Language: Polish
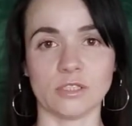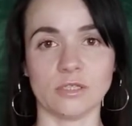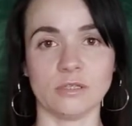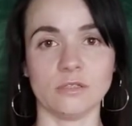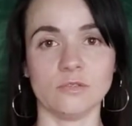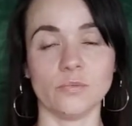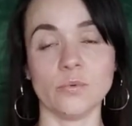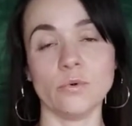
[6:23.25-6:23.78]

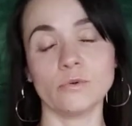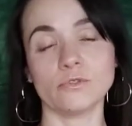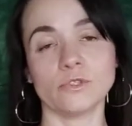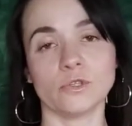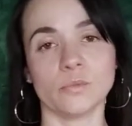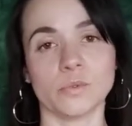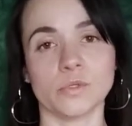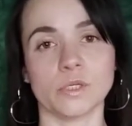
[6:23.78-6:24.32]
jest pół
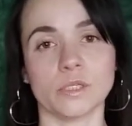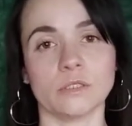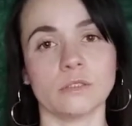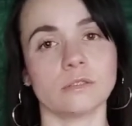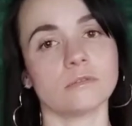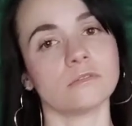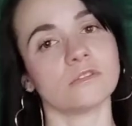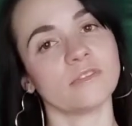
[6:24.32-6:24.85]
godziny po czasie,
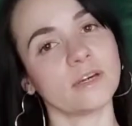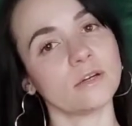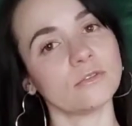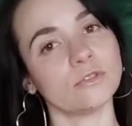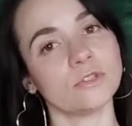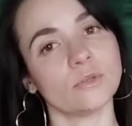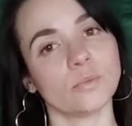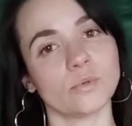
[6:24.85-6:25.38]
są dwie
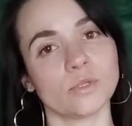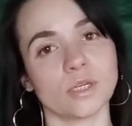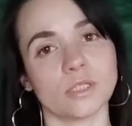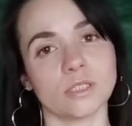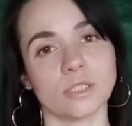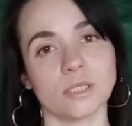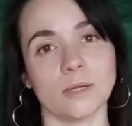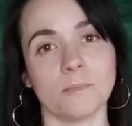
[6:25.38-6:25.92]
godziny po
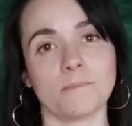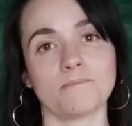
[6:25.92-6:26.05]
czasie.